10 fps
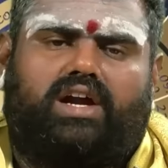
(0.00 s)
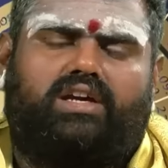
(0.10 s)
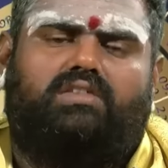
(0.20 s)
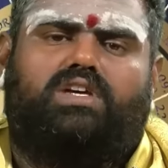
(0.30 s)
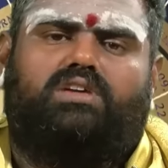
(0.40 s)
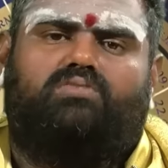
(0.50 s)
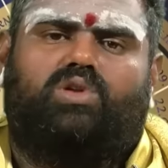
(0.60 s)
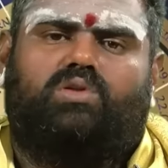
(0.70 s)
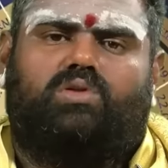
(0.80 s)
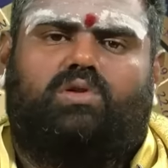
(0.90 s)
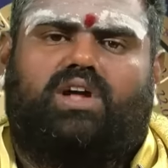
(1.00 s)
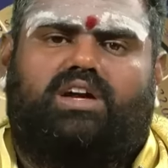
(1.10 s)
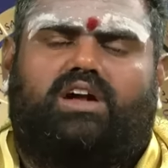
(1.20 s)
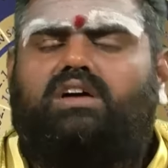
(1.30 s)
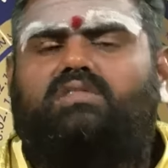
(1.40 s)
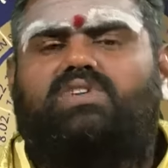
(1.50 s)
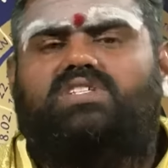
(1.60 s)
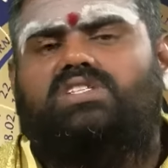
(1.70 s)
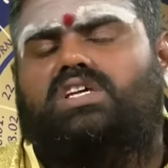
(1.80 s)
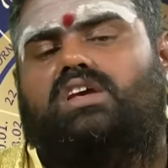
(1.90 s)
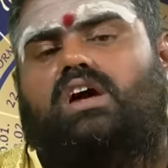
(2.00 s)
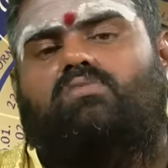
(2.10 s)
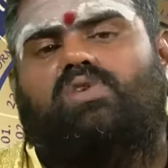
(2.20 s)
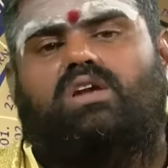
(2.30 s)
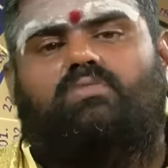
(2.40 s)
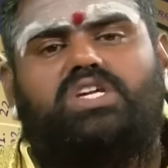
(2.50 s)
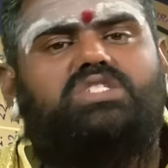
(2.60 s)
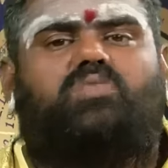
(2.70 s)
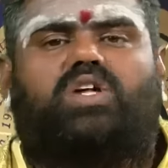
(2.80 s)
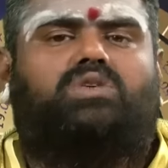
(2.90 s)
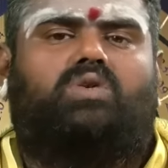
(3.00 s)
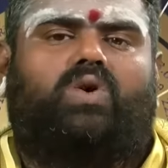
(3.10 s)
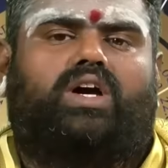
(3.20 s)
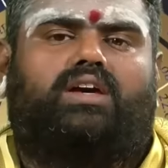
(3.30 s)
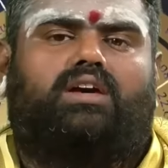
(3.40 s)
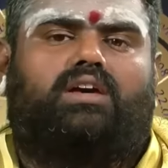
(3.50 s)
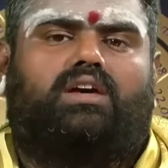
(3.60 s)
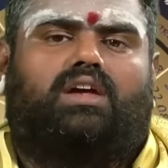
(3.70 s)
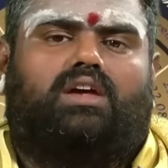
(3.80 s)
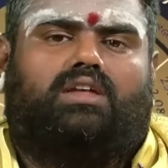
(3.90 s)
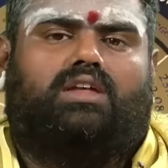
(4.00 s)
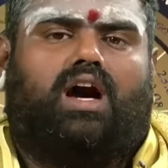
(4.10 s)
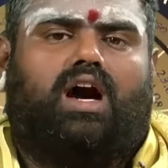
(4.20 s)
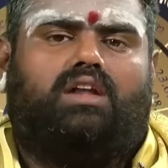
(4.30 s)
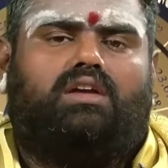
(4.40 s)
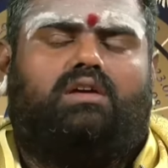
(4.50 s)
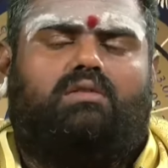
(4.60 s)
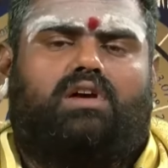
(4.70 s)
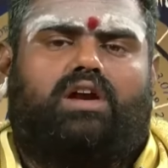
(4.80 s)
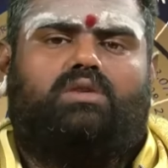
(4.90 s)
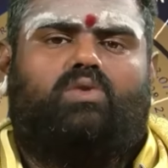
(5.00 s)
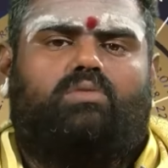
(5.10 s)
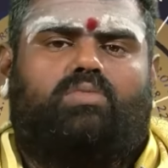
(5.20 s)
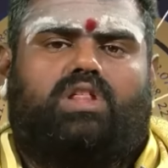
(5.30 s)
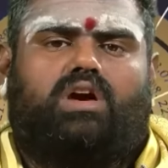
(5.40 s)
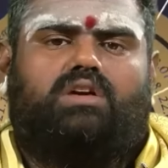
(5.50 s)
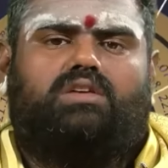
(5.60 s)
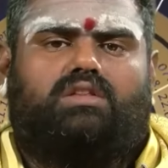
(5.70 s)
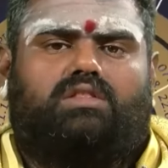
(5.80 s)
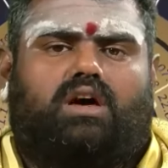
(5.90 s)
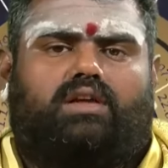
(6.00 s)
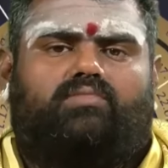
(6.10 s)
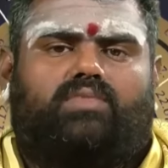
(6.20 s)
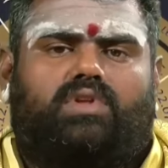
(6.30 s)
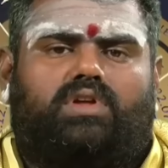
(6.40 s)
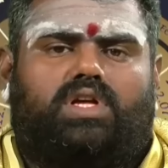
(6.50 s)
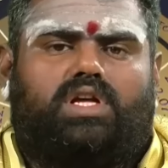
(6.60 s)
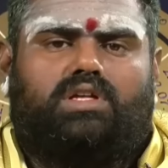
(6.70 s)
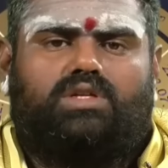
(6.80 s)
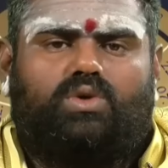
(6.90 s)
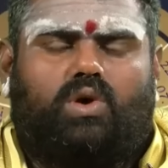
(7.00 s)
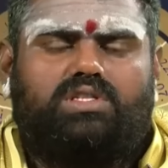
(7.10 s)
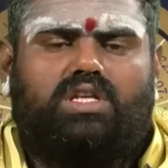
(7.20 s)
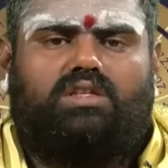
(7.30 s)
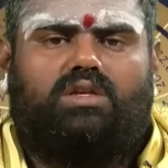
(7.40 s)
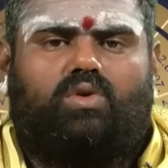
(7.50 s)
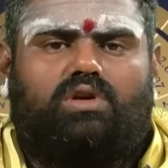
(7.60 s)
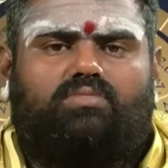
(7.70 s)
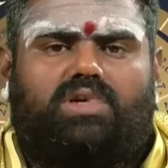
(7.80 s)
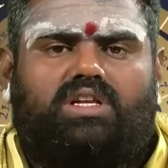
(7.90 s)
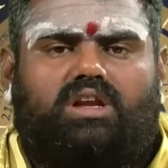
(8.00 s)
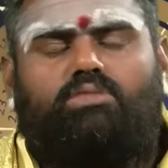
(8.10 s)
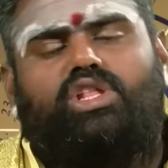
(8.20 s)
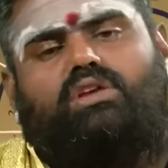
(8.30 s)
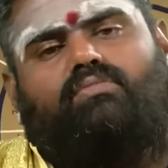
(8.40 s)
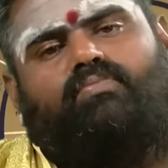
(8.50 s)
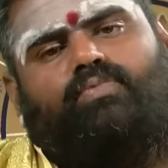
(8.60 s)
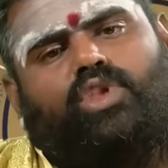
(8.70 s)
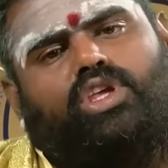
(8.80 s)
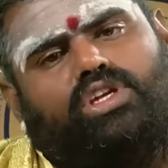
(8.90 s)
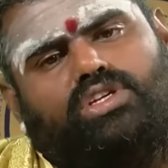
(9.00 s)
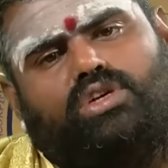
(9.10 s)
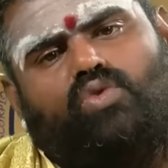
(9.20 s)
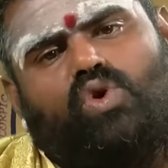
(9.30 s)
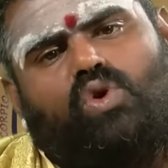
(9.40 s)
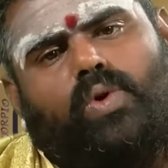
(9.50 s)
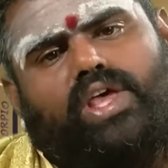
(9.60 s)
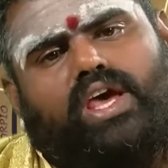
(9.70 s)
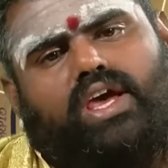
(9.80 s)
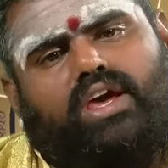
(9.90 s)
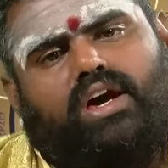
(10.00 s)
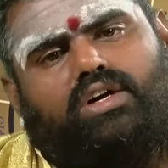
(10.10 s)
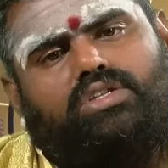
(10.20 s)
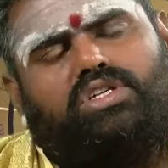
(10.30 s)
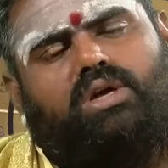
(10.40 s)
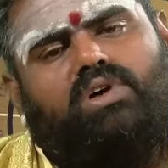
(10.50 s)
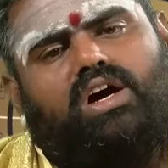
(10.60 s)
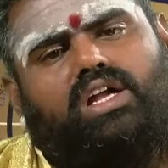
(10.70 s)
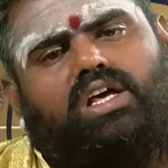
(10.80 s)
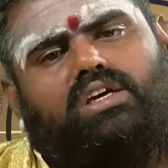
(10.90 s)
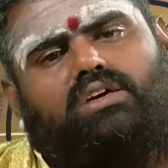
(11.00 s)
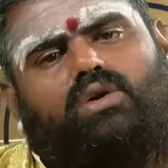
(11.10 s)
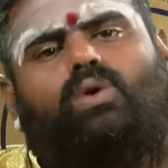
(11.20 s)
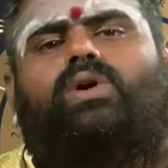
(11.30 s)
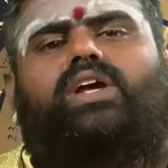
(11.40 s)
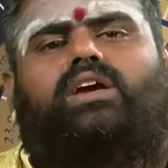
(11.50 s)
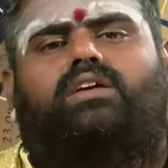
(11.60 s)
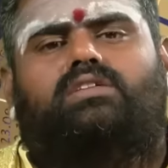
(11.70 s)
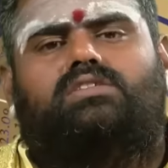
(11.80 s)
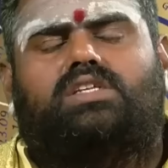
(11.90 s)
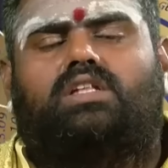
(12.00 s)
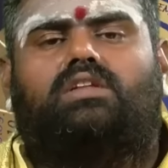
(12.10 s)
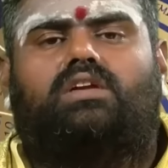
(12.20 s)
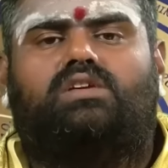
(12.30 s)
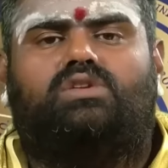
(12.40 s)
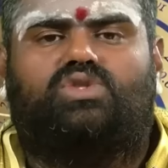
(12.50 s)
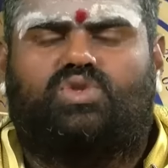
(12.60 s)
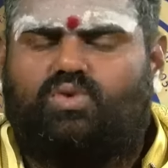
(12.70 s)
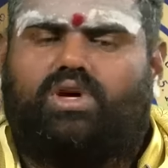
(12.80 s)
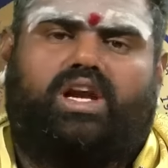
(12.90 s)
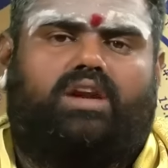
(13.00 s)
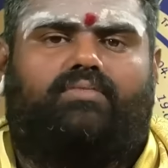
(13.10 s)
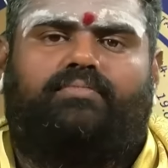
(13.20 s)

அடகு வைக்கும்போது உங்களுடைய டாக்குமெண்ட்ஸை சரியான முறையில் படித்து பார்த்துக்கோங்க யாருக்கு கடன் கொடுப்பதாக இருந்தாலும் யோசித்து கொடுப்பது நன்மை தரும் இன்று உங்களுடைய அதிர்ஷ்டமான ஹோரைகள் சந்திரன் சுக்ரன்